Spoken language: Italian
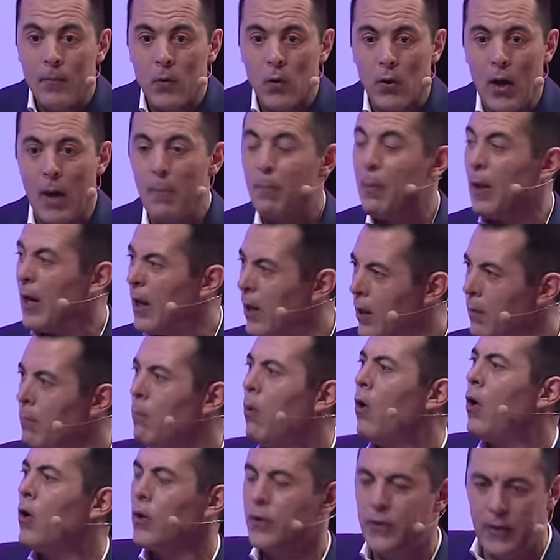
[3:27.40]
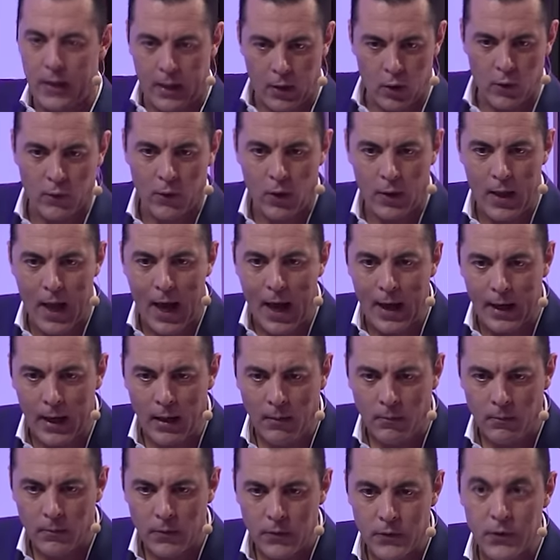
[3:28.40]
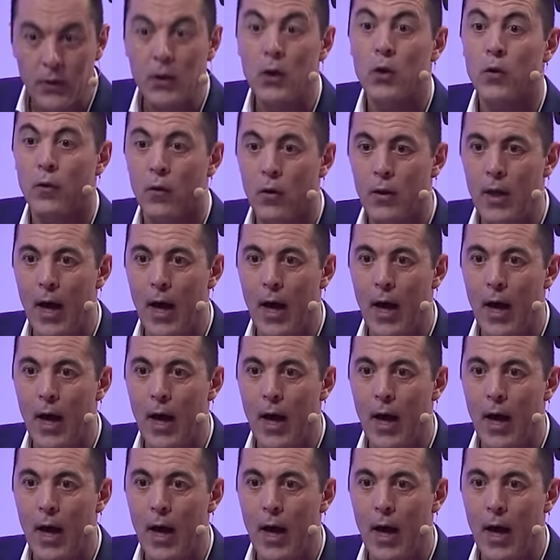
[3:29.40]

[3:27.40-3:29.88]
ok, per i rimborsi che dovrò dare, se ne dovrò